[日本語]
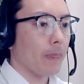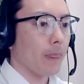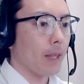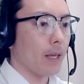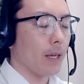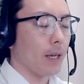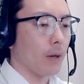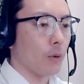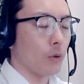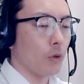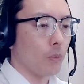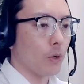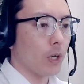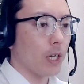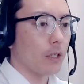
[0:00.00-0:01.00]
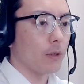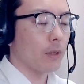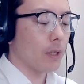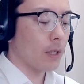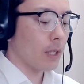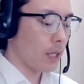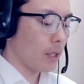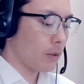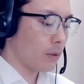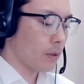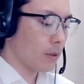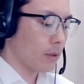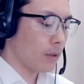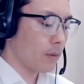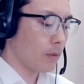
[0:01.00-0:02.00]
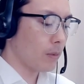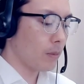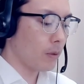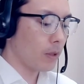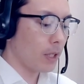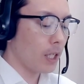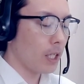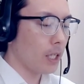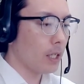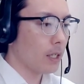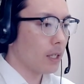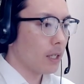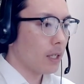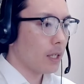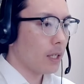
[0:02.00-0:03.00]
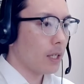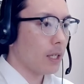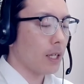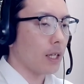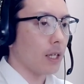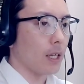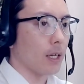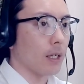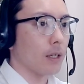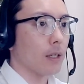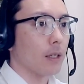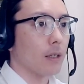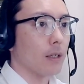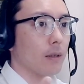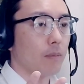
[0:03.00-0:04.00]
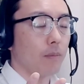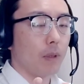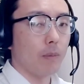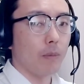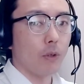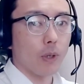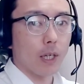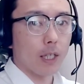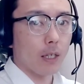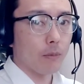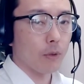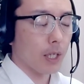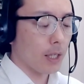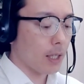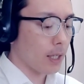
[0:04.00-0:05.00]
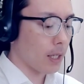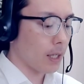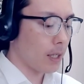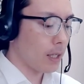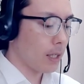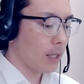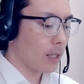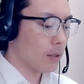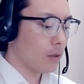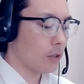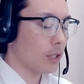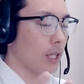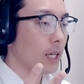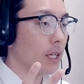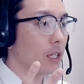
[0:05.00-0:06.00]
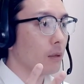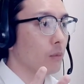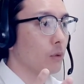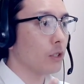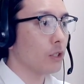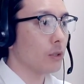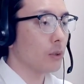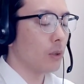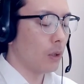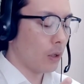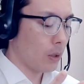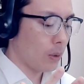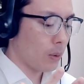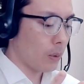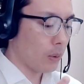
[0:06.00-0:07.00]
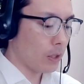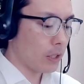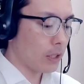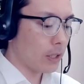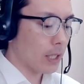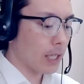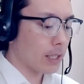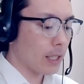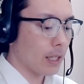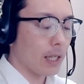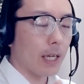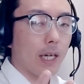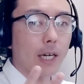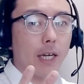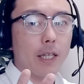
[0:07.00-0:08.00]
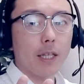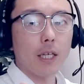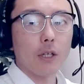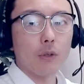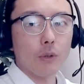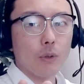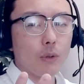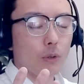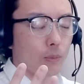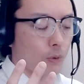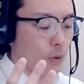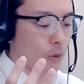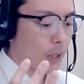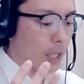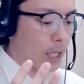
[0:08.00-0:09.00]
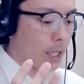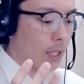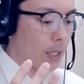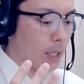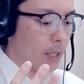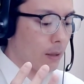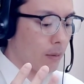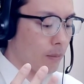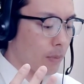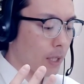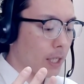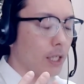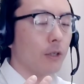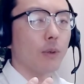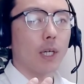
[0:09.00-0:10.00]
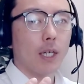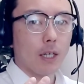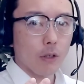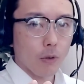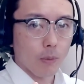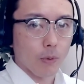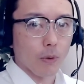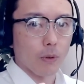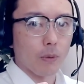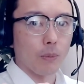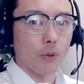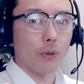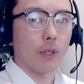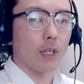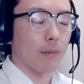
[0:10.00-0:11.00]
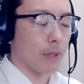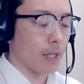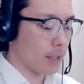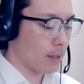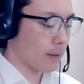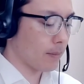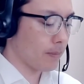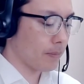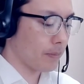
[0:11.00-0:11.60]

えー、子どもが言っている部分に、えー、耳を傾けて、そして気持ちを落ち着かせてあげていくというものが、まあ、いいのかなとも思っています。